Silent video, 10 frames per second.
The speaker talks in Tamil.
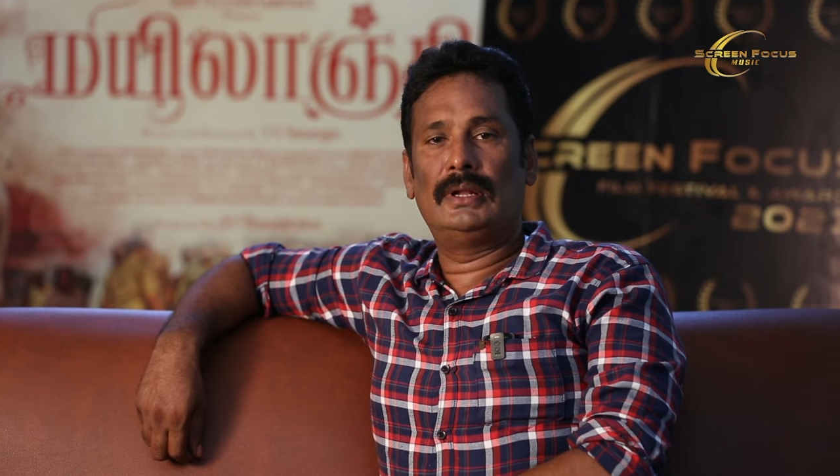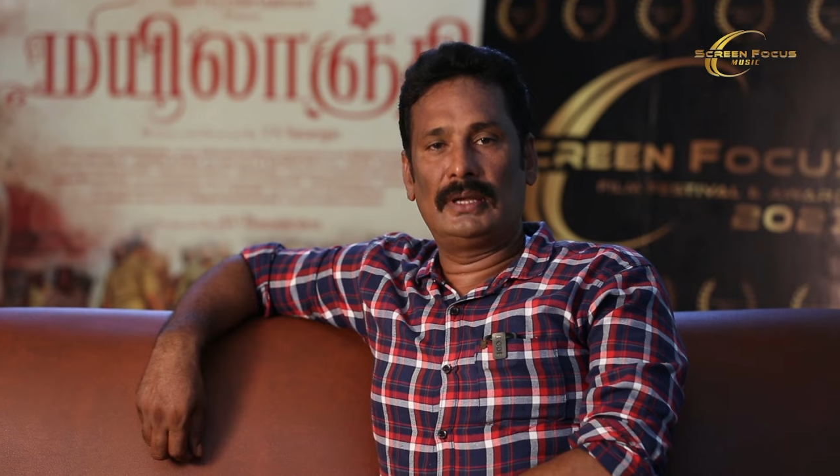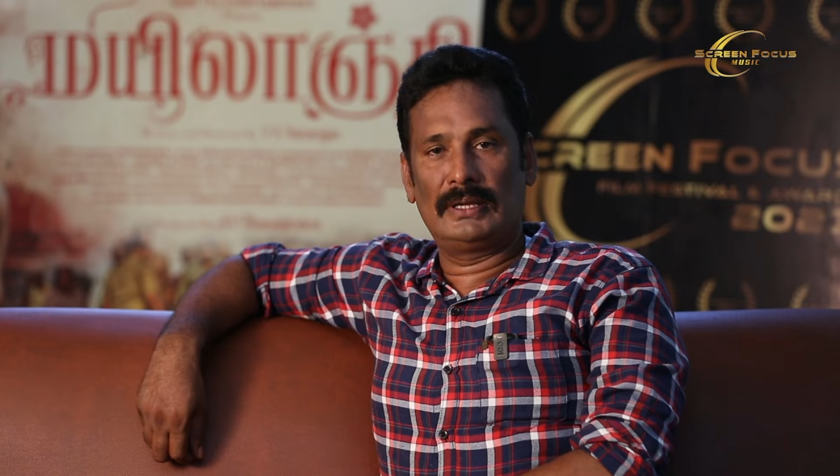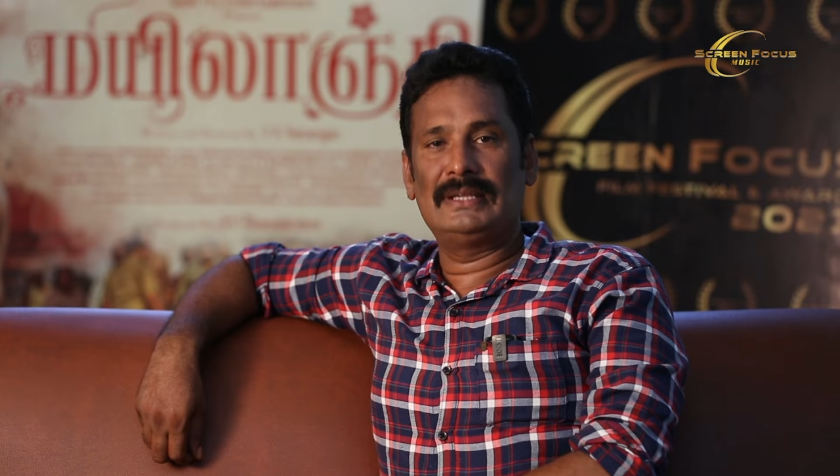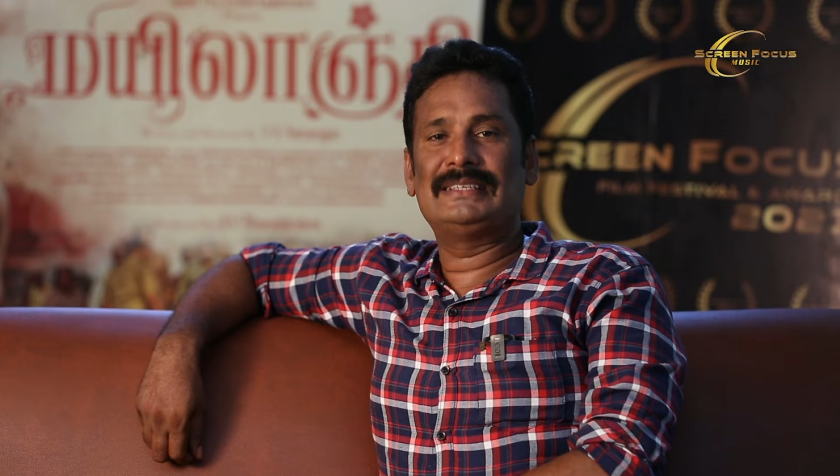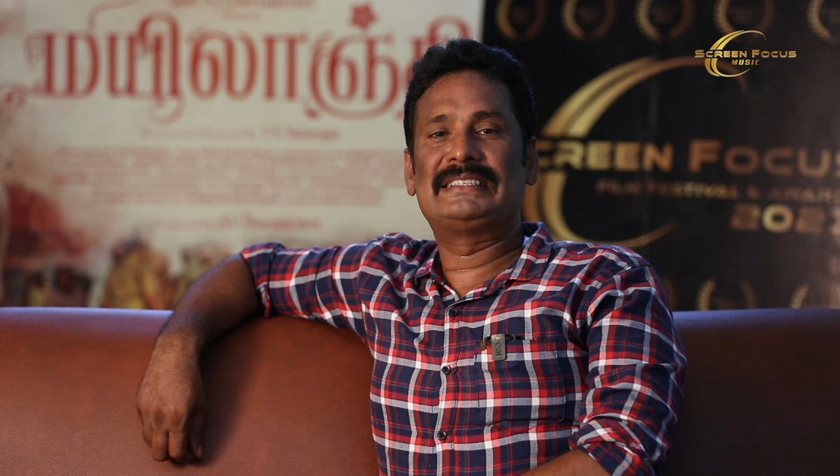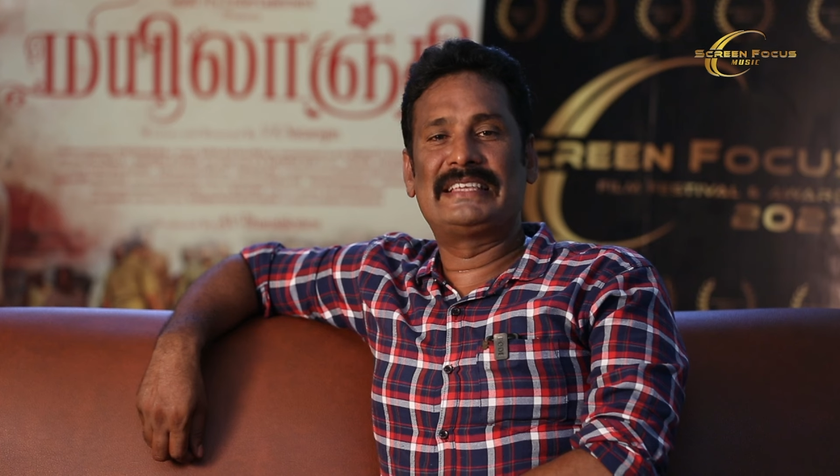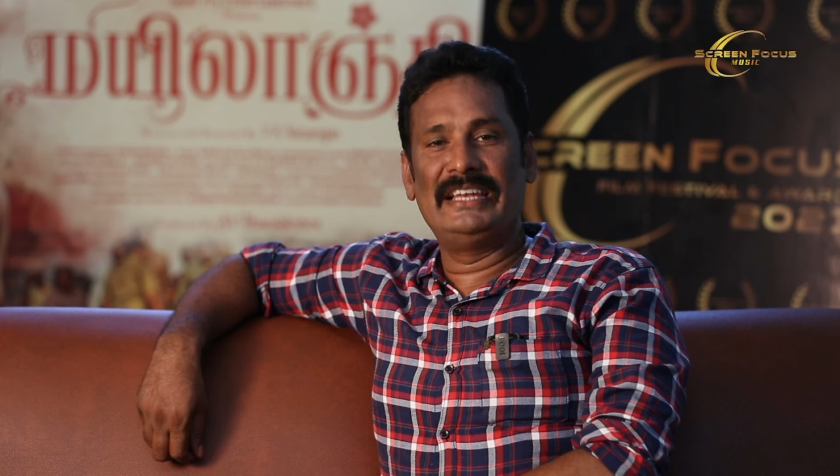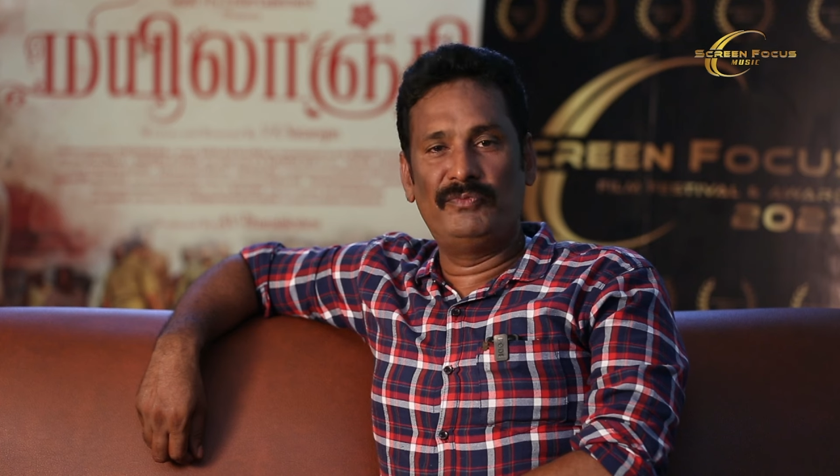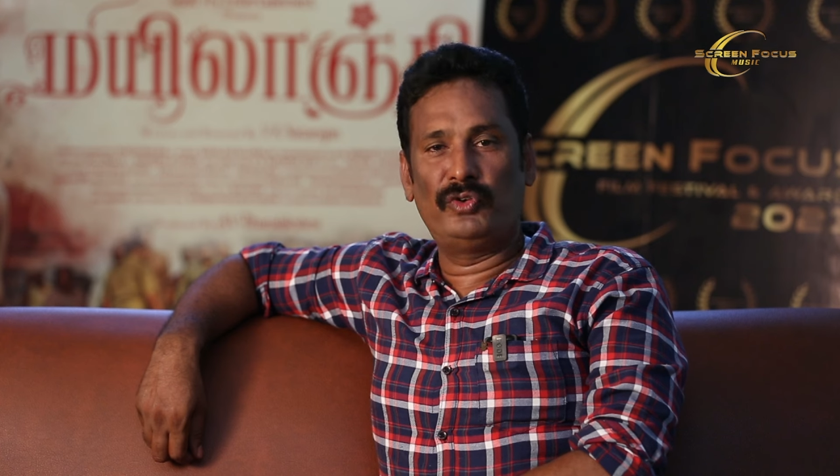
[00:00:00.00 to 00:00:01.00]
நாங்கள்
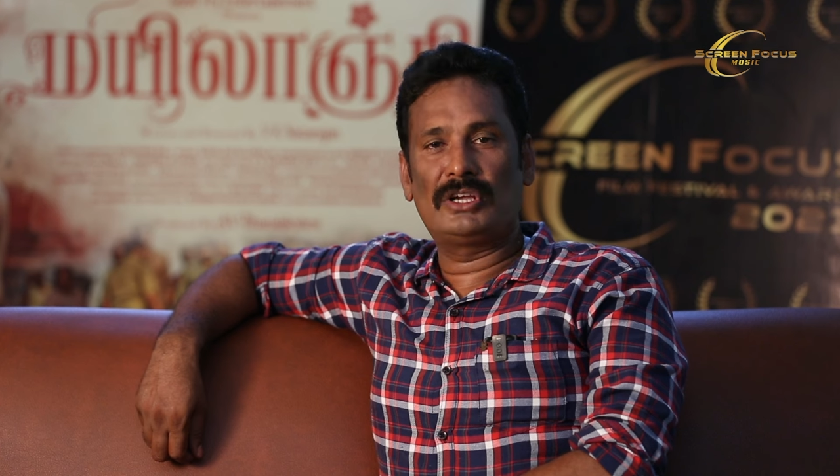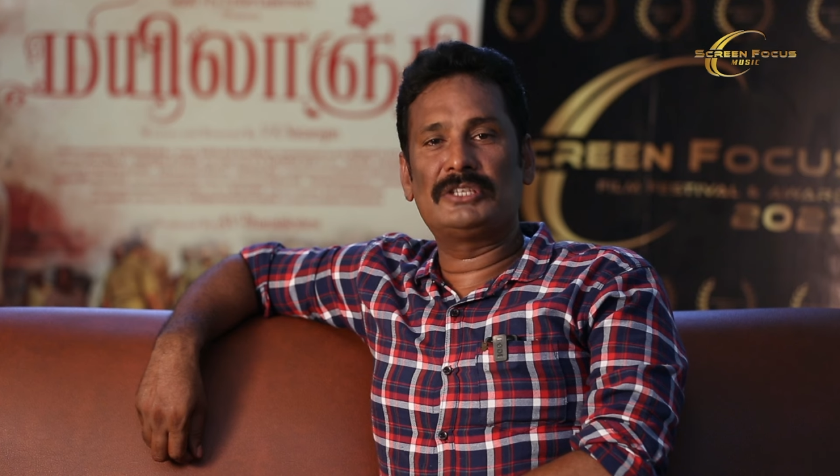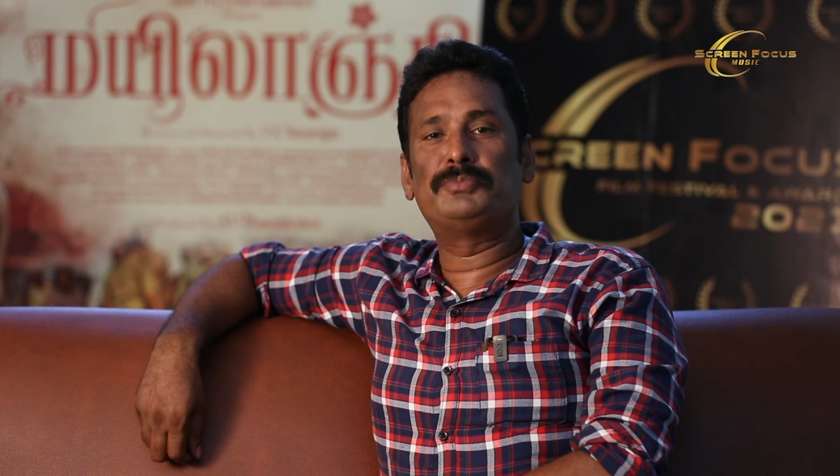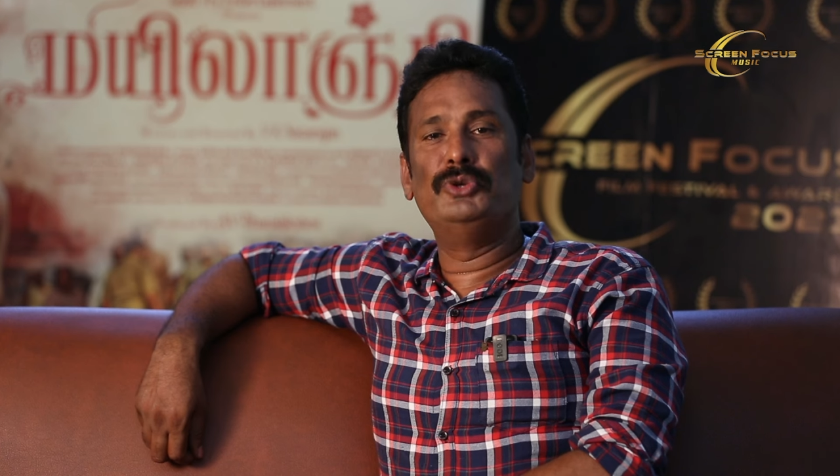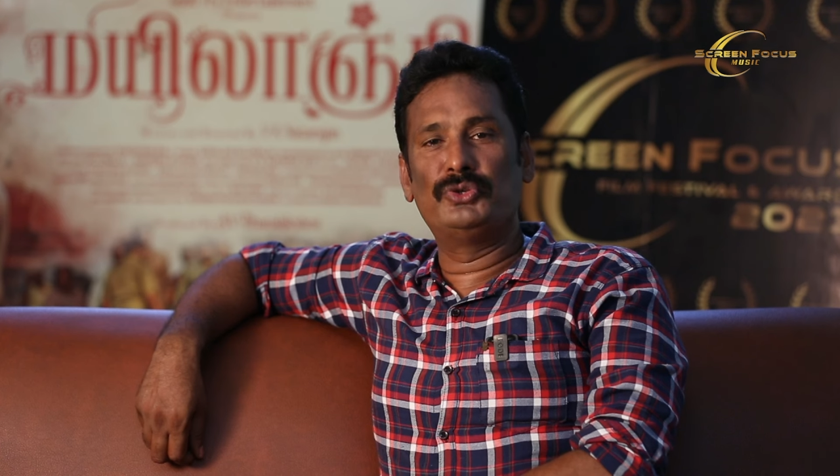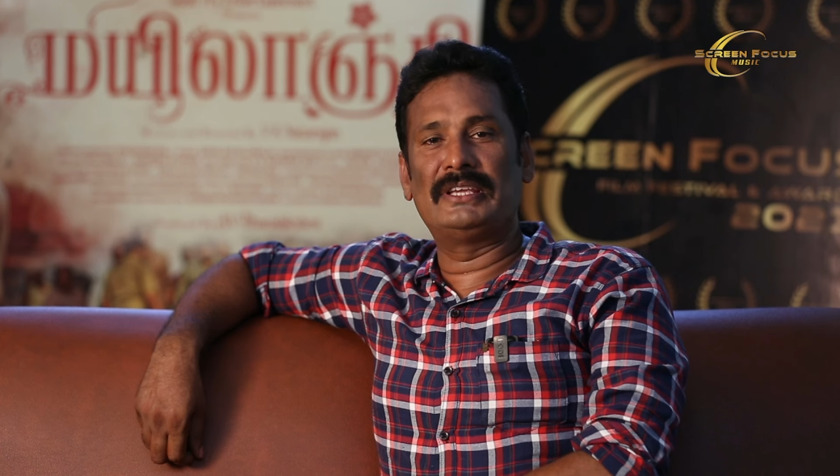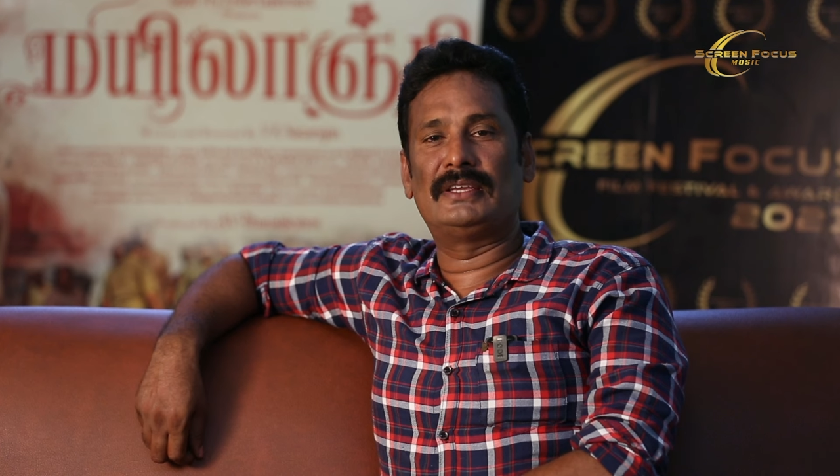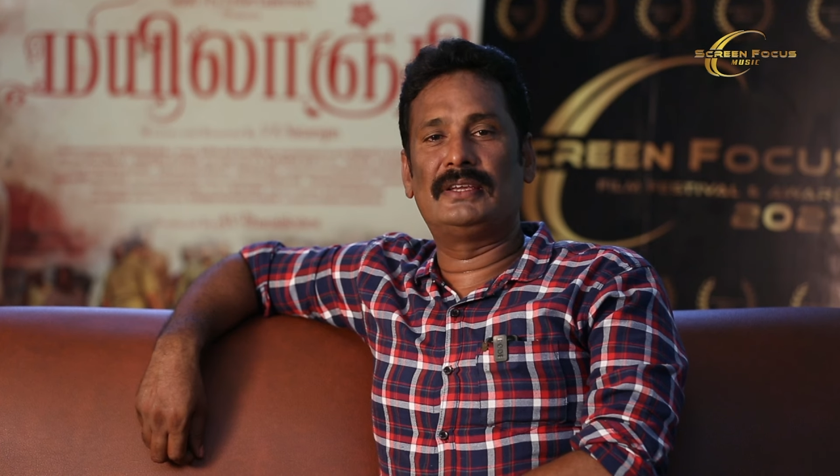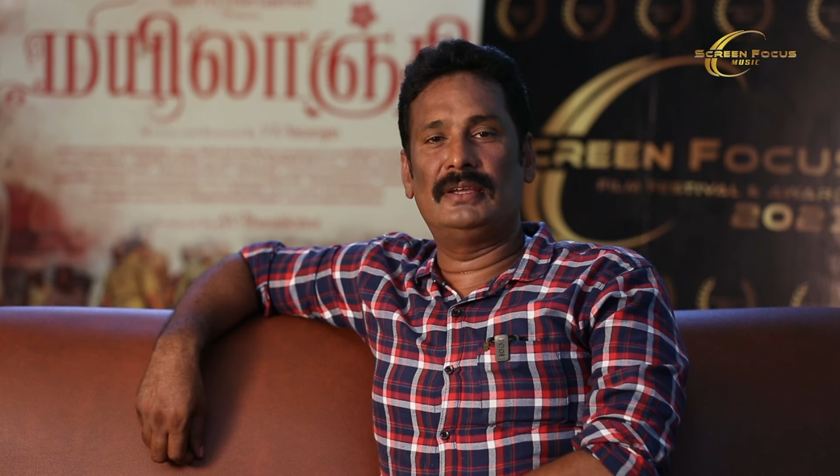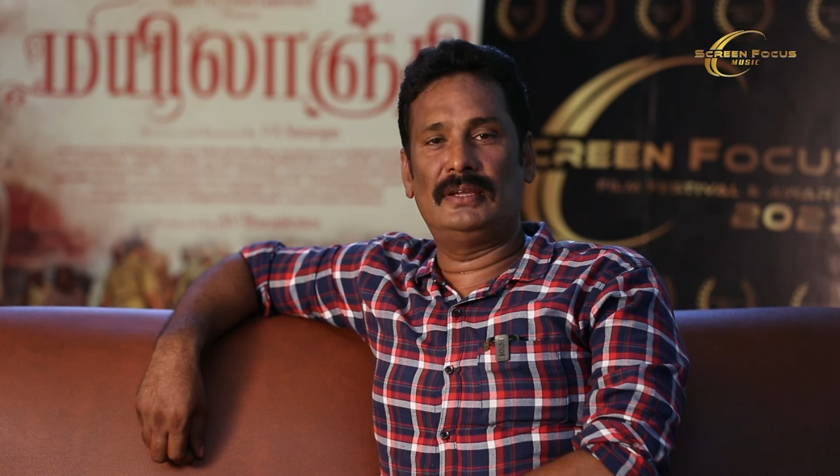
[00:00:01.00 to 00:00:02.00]
ஸ்க்ரீன் ஃபோக்கஸ் மியூசிக்